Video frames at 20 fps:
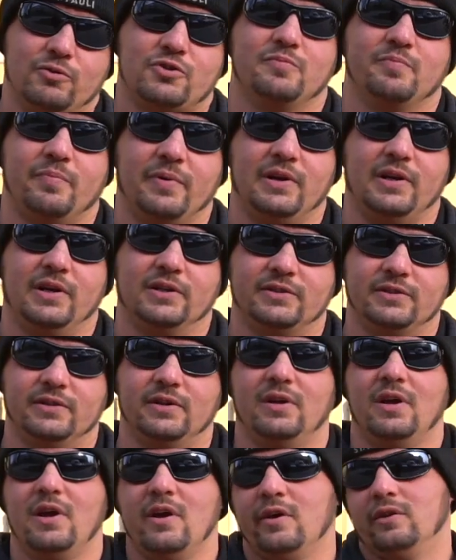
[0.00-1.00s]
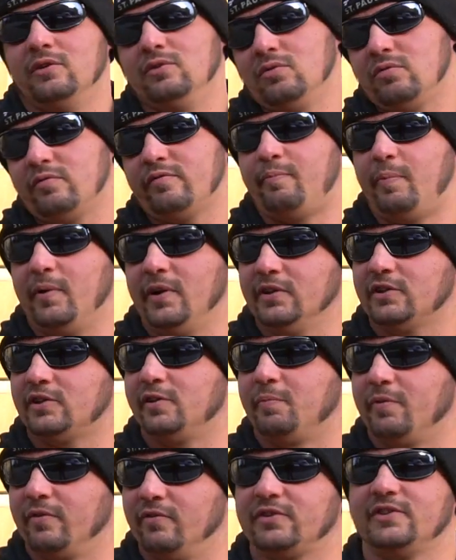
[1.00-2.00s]
очень полезно. Ну, в
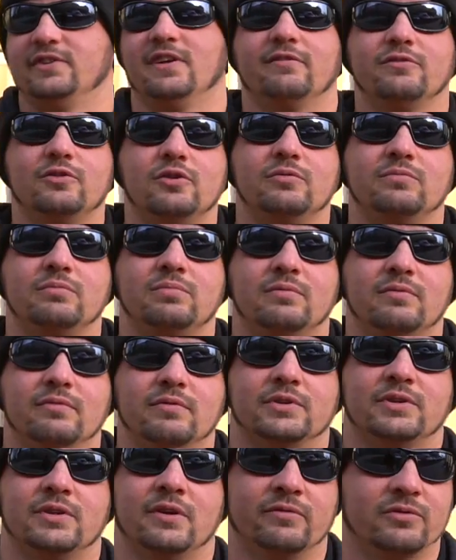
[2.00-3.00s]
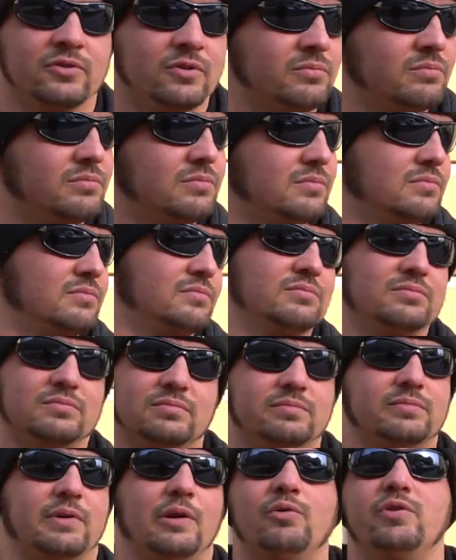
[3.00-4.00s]
принципе, в основном, в основном
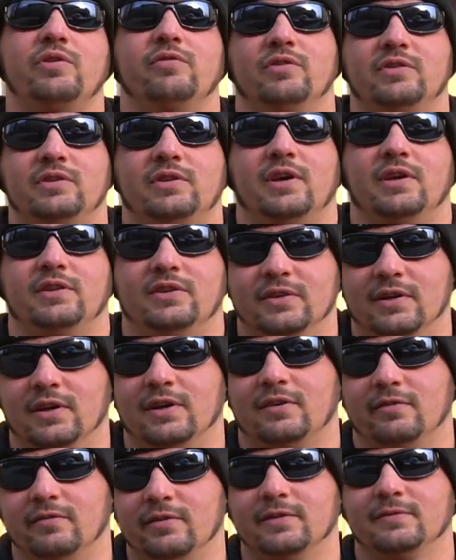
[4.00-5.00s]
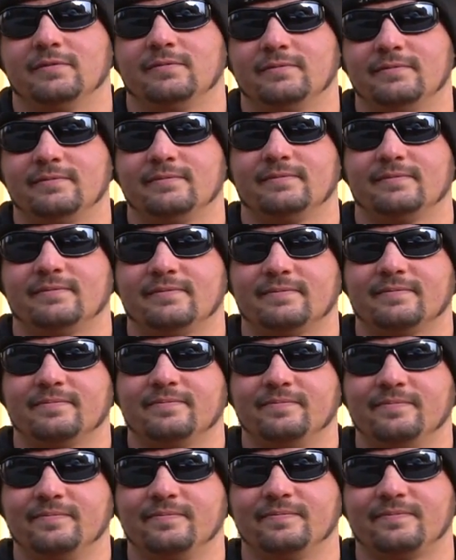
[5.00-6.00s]
люди везде одинаковые. На
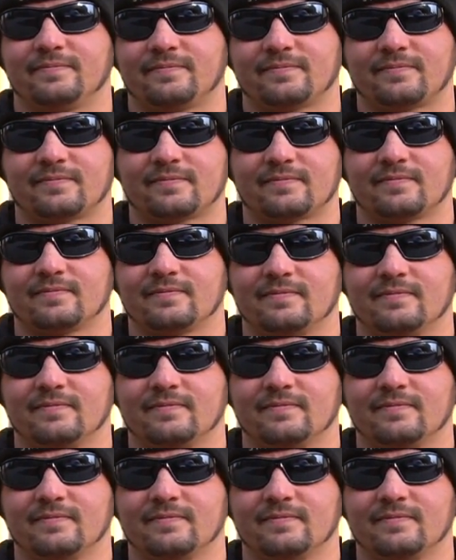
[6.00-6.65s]
самом деле, к